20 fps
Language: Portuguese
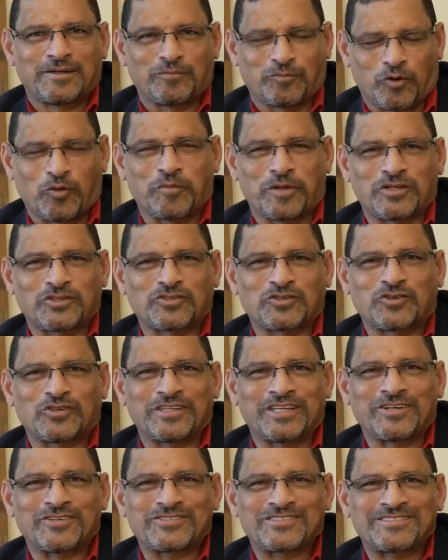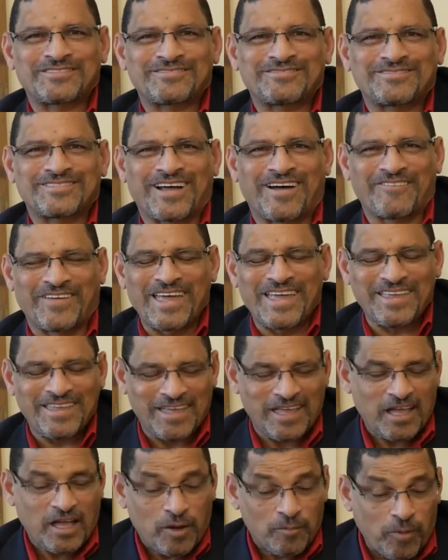Momentos com Deus.
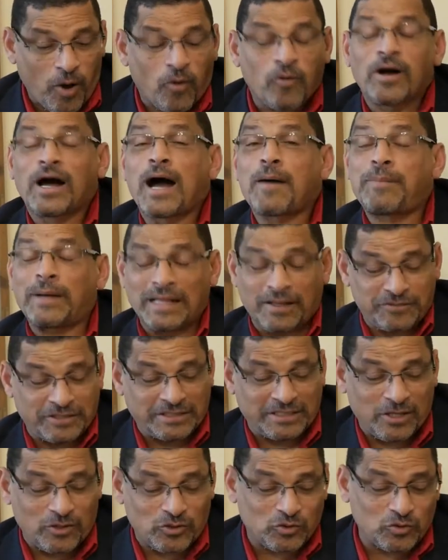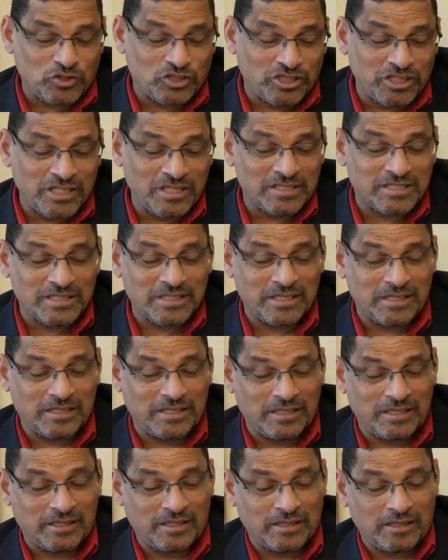Amém? Bom, a palavra de Deus nos diz
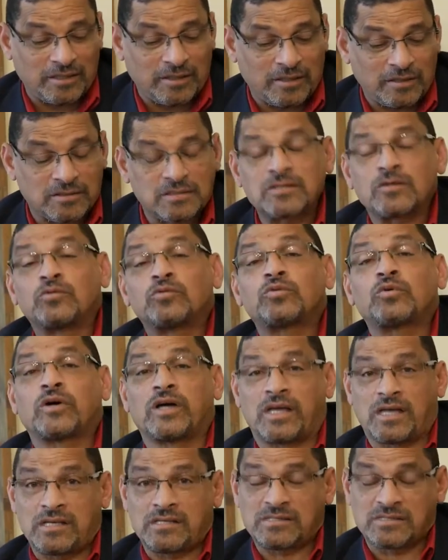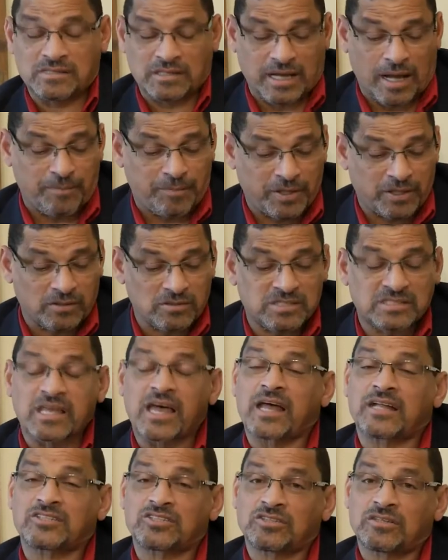em 2 Reis, capítulo
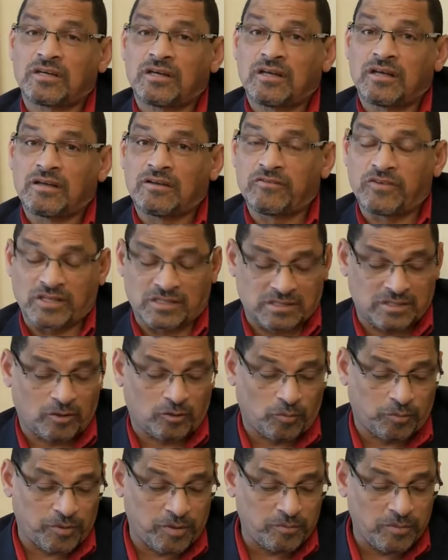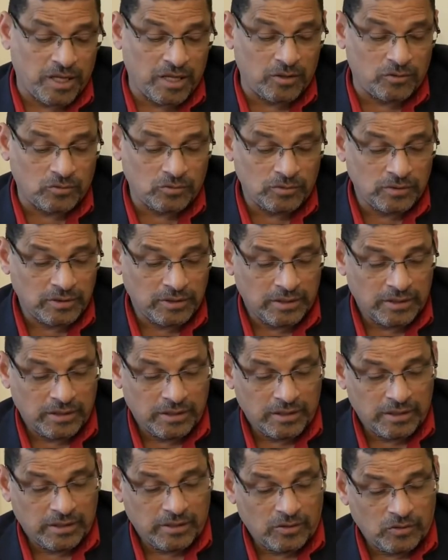7, versículo 1,
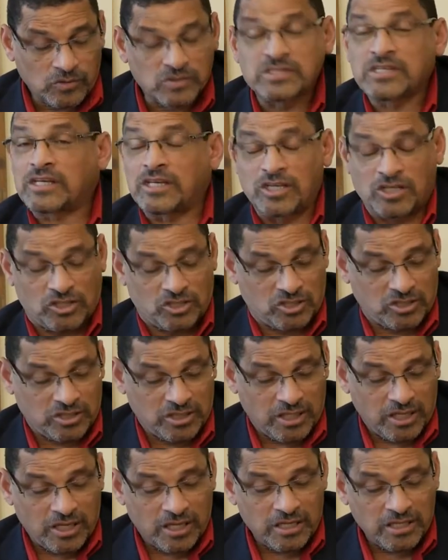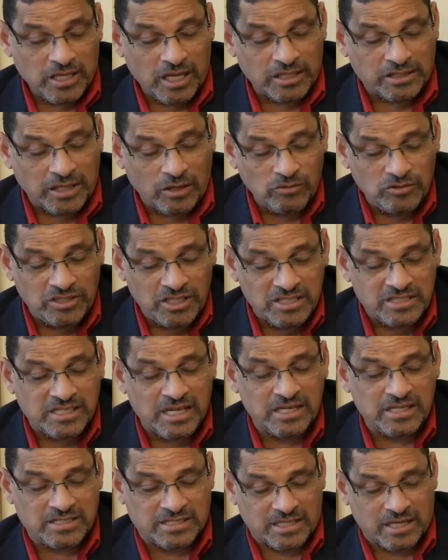o seguinte: E então disse
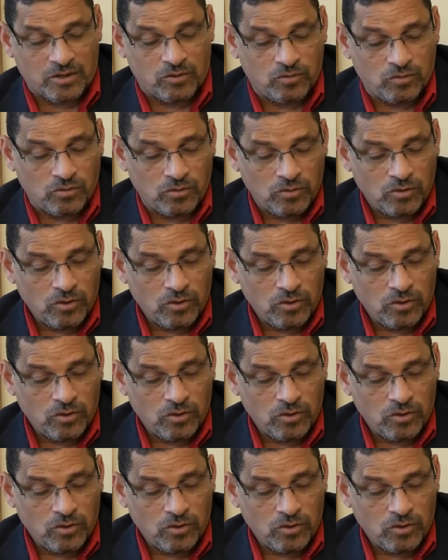Eliseu: